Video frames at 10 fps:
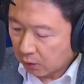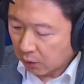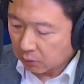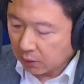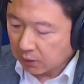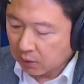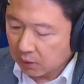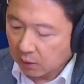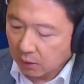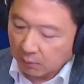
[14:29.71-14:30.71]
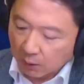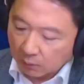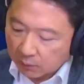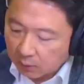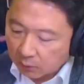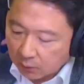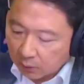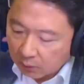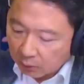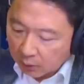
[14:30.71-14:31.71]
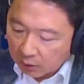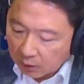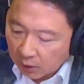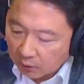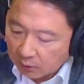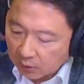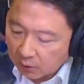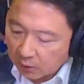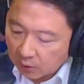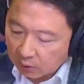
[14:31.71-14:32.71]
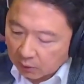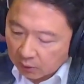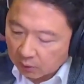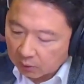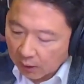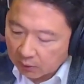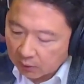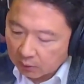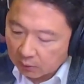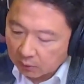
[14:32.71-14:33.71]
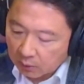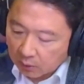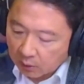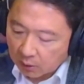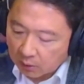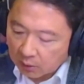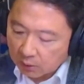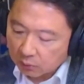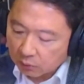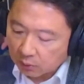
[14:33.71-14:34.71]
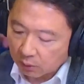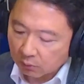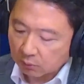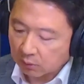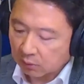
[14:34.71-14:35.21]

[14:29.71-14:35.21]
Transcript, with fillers: 哦，所以资金啊，美股似乎有轮替到一些呃大型科技巨头